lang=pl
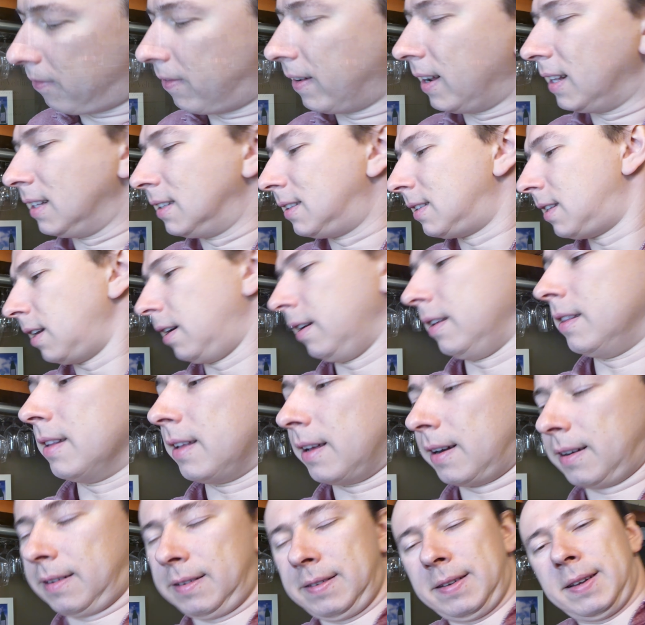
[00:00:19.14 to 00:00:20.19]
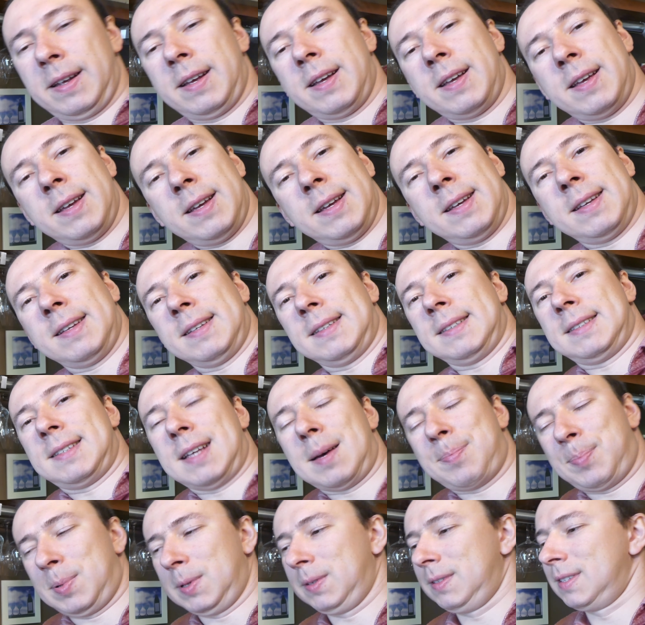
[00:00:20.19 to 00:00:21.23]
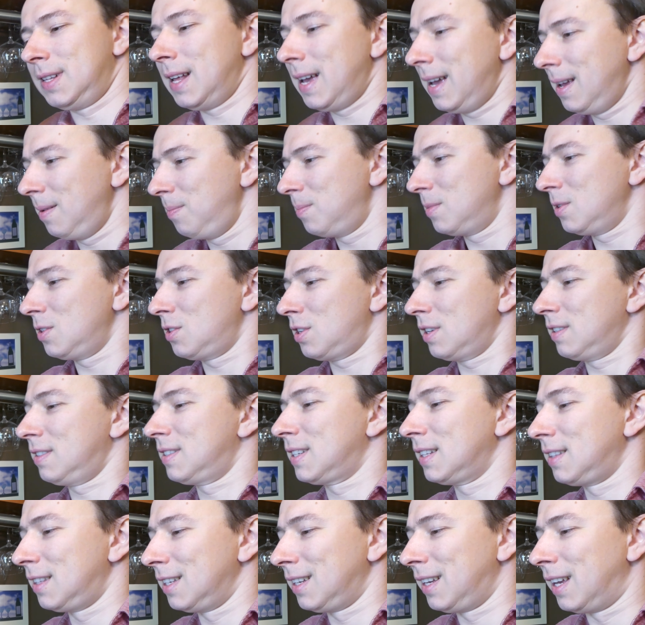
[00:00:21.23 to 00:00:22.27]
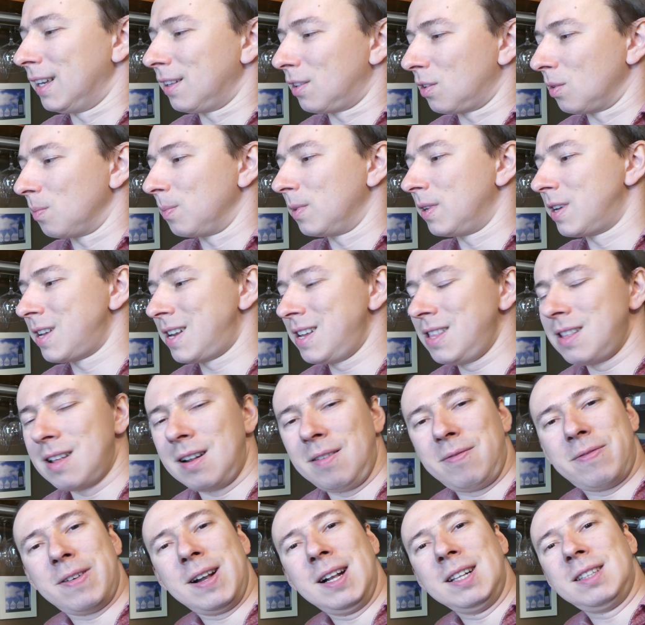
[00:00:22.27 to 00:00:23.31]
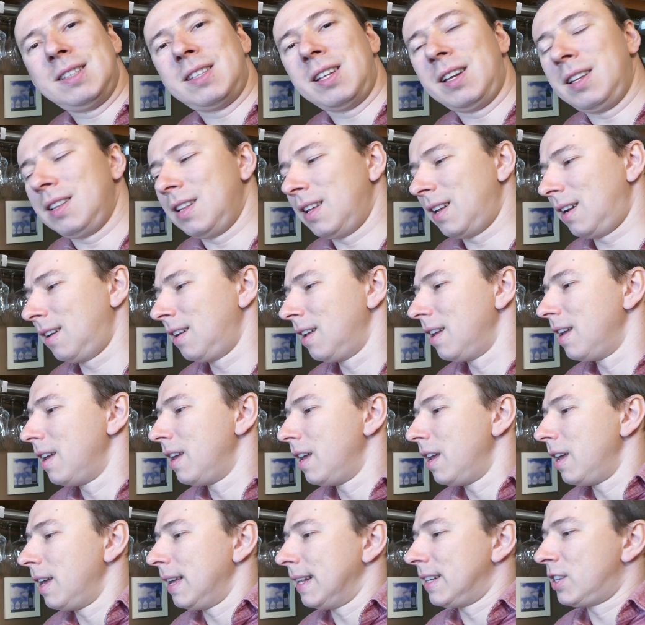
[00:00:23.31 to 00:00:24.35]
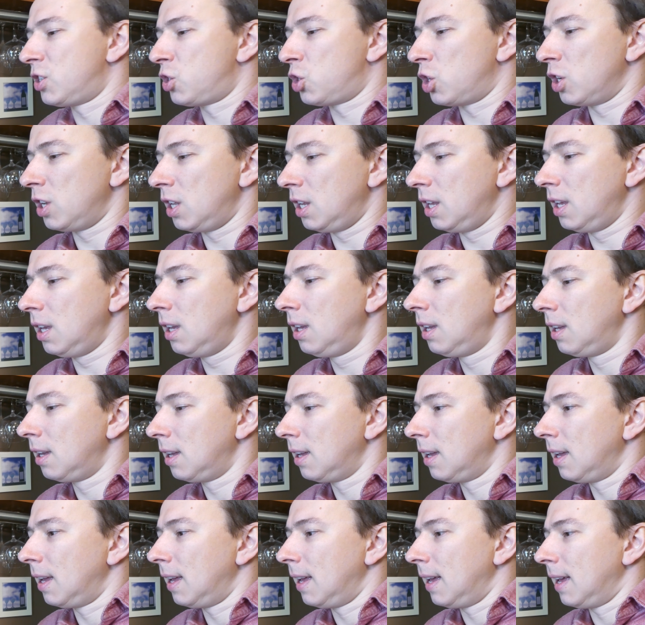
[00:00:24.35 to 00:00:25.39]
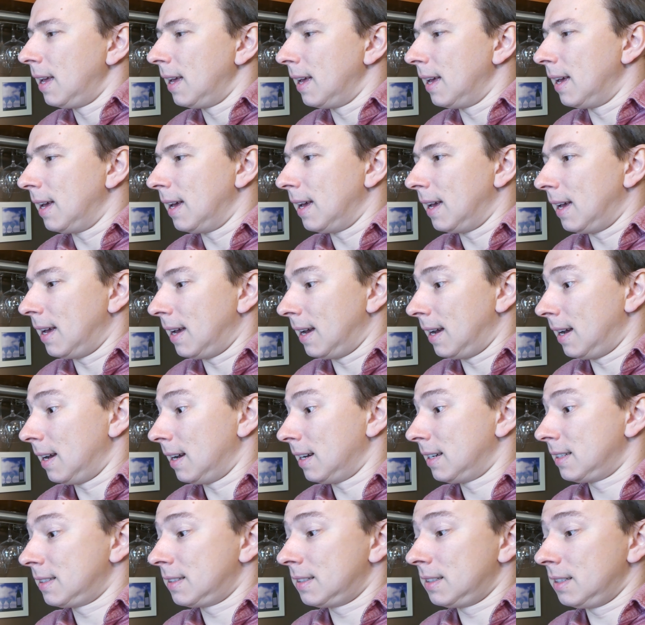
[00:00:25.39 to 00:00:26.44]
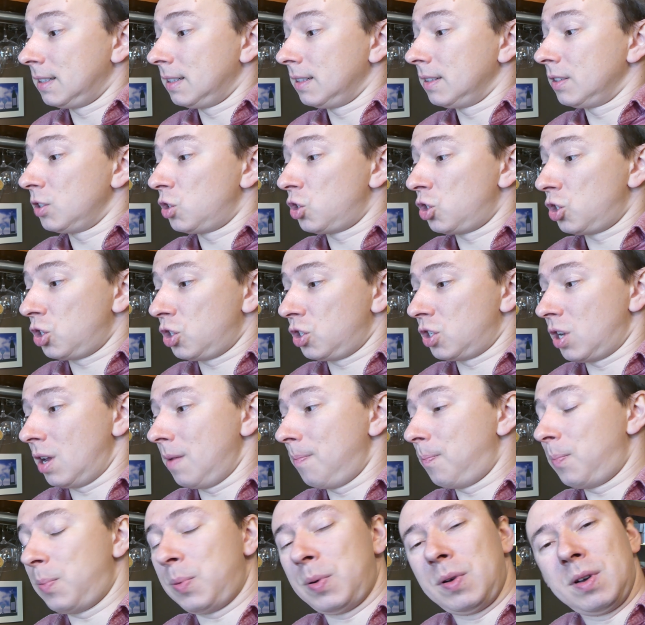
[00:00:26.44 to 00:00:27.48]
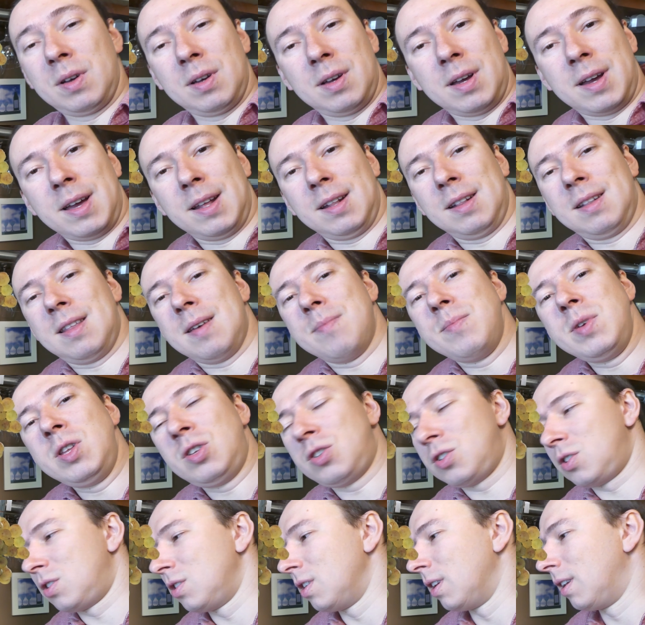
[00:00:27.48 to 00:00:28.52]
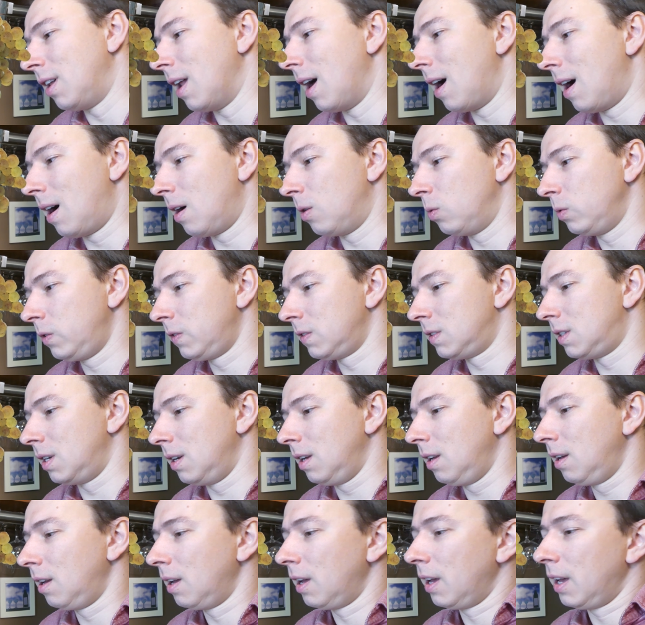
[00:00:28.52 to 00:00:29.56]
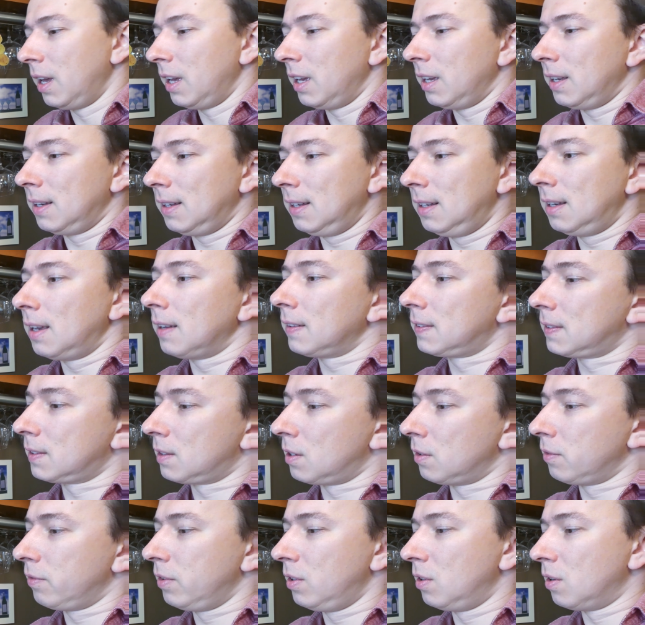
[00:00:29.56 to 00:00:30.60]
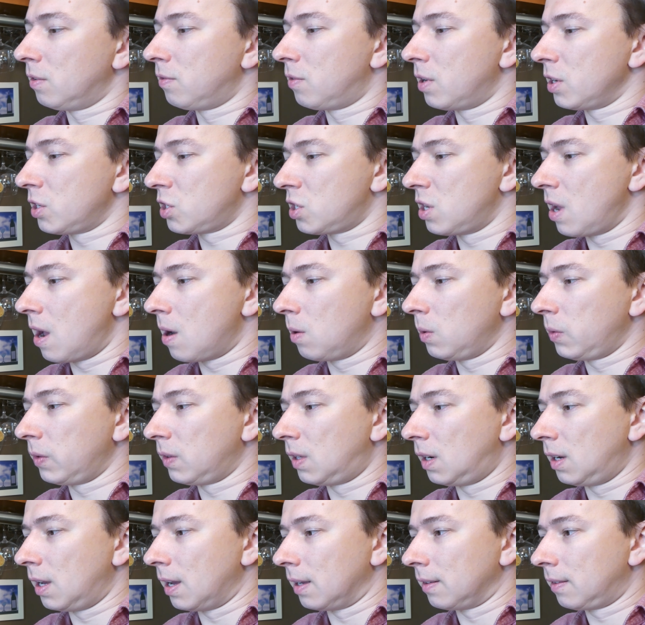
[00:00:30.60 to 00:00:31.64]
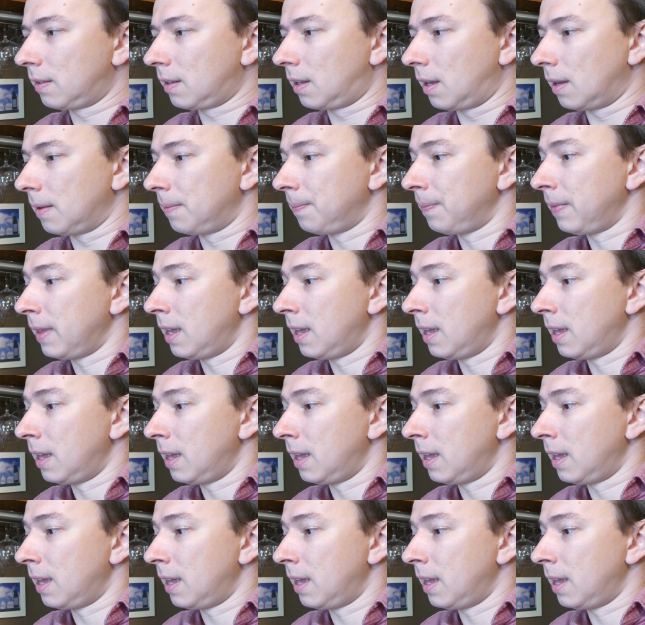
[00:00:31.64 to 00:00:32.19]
Weltriner. Zapoznajmy się z etykietą. Griner Weltriner, czyli e, szczep endemiczny dla Austrii i jest to wino właśnie austriackie